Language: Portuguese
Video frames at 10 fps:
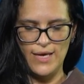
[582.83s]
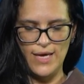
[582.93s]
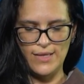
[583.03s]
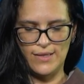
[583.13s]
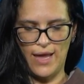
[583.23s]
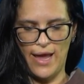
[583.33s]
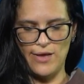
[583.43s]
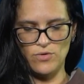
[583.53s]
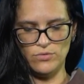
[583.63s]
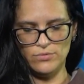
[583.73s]
e
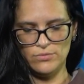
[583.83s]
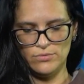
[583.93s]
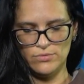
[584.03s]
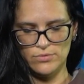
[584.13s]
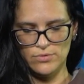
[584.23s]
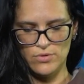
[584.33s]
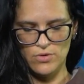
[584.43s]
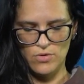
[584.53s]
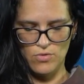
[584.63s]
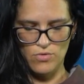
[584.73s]
tenho
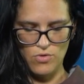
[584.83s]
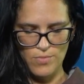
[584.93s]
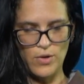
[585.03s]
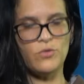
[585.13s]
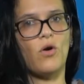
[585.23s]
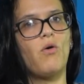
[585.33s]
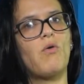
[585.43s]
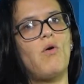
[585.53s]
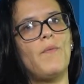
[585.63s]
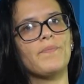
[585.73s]
o meu
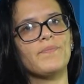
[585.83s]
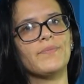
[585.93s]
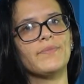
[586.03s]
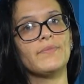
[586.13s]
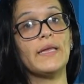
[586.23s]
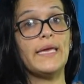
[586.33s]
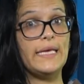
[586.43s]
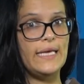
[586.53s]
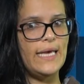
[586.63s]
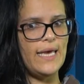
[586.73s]
tronco.
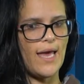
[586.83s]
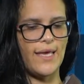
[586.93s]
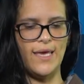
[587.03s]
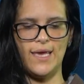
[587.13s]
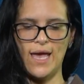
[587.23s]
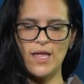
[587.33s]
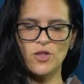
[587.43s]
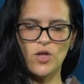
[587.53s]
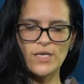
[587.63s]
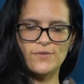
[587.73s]
E aí,
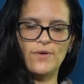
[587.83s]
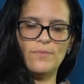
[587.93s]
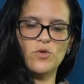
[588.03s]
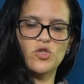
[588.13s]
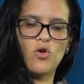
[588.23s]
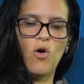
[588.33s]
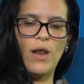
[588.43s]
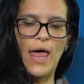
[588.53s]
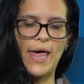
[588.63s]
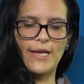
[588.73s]
nós vamos
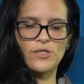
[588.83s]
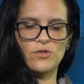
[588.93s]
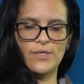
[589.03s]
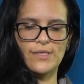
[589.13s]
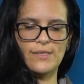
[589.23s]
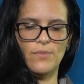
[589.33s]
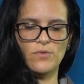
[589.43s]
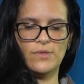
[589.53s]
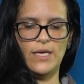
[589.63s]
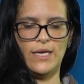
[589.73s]
colar as nossas
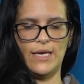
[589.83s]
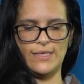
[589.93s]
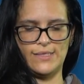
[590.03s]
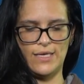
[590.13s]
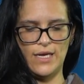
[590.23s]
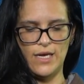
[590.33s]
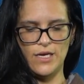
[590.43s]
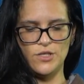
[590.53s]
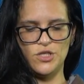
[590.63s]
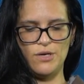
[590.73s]
mãozinhas
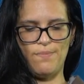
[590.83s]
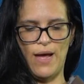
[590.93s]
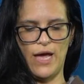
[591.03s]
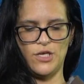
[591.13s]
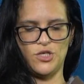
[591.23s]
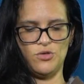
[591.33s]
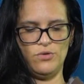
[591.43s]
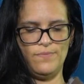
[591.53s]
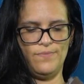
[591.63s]
debaixo